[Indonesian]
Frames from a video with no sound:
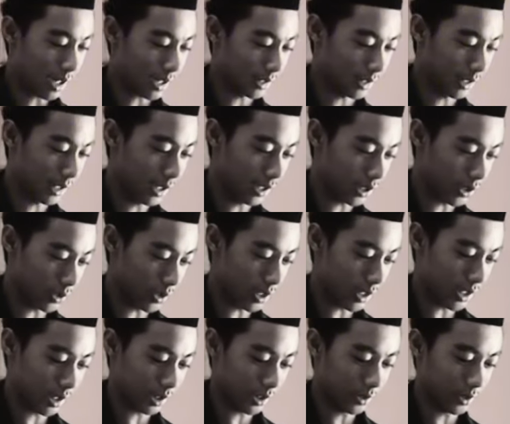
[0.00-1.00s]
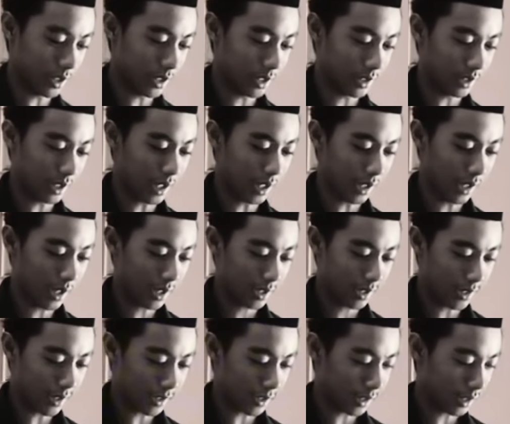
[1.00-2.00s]
kasih saudara-saudara
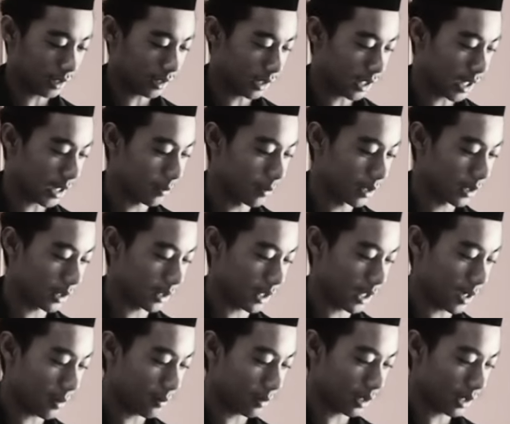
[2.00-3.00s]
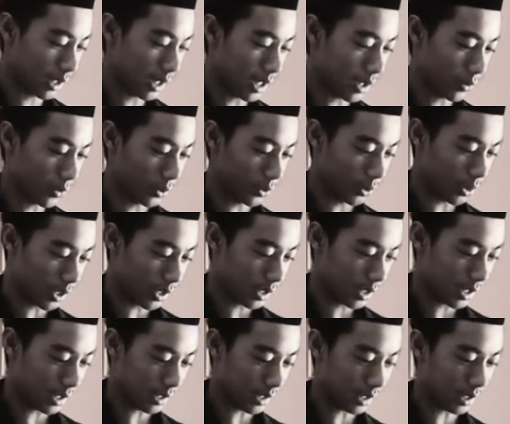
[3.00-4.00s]
sekalian karena telah bersedia mendengar usulan
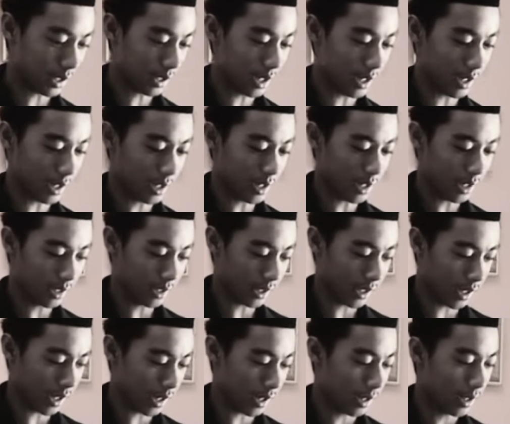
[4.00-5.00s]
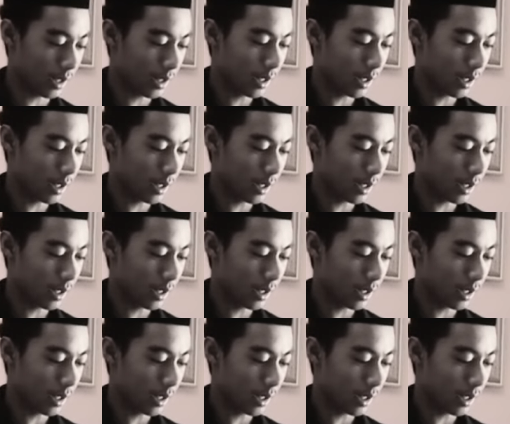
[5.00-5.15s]
dasar negara dari saya